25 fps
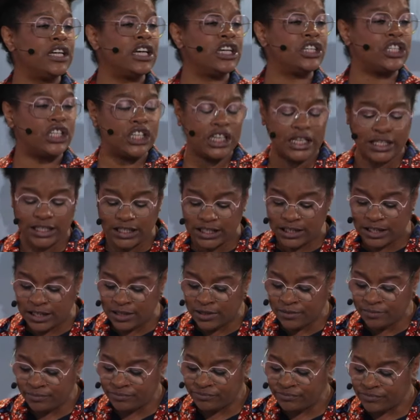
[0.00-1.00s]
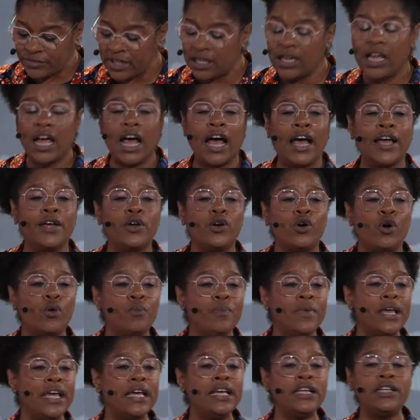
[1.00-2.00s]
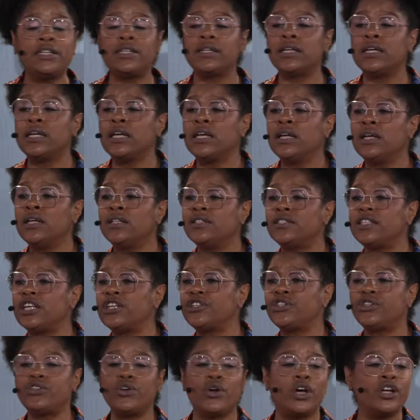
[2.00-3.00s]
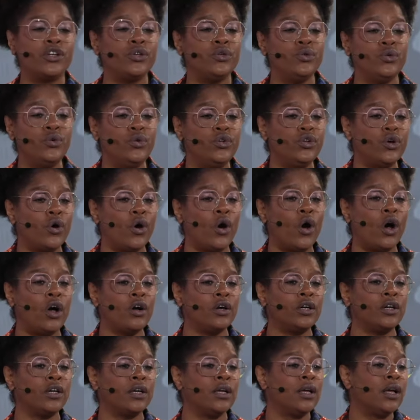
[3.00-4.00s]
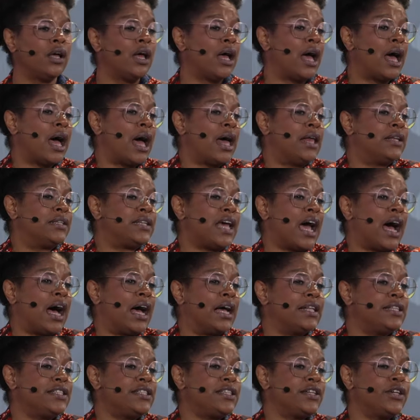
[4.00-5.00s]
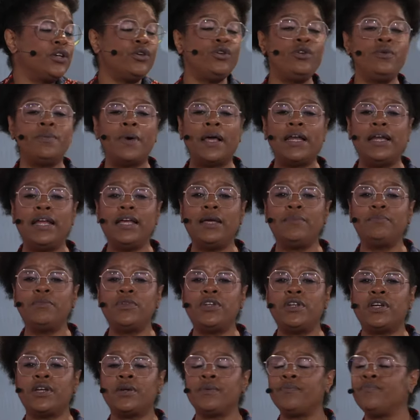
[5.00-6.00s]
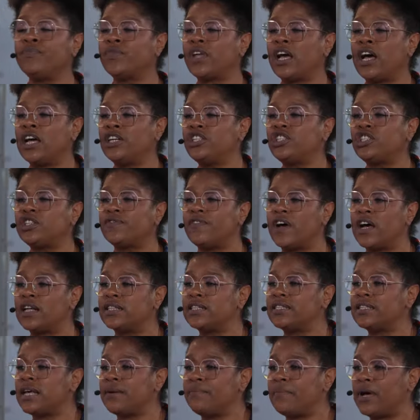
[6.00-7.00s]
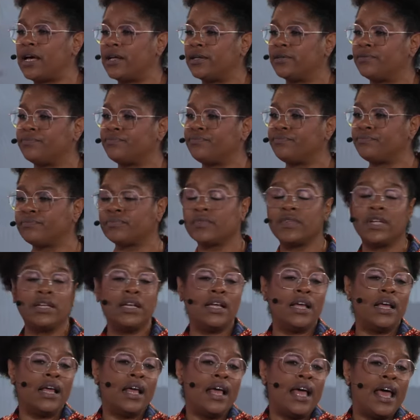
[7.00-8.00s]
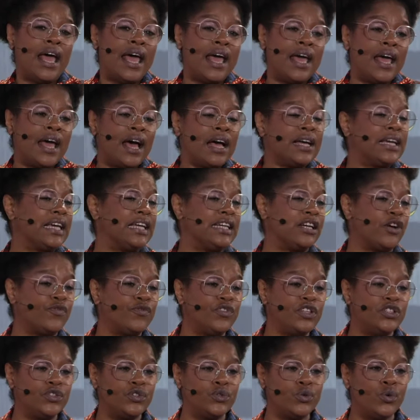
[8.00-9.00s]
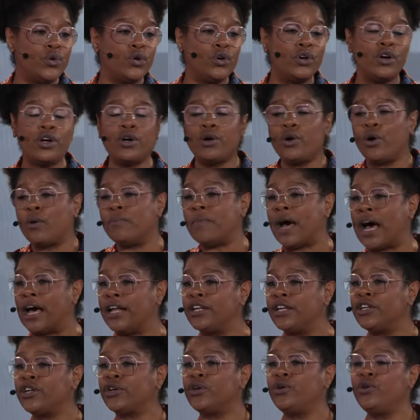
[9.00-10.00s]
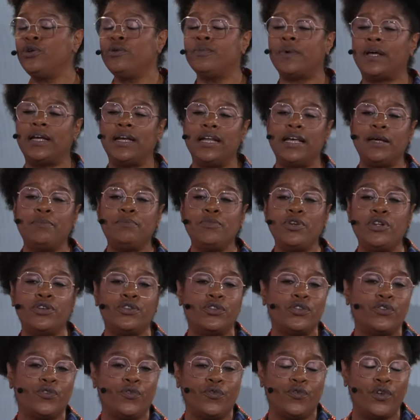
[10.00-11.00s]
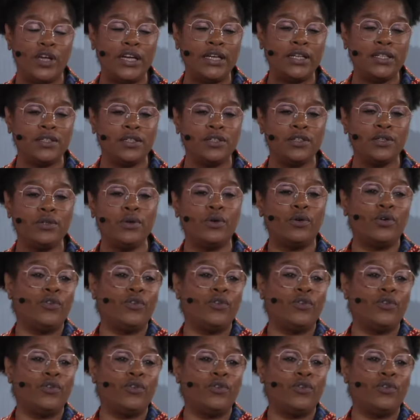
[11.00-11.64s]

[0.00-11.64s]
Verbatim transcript: der Geschichte, ein Komet zerstört New York, der einzige Überlebende, ein schwarzer Mann. Er geht auf die Suche, um andere Überlebende zu finden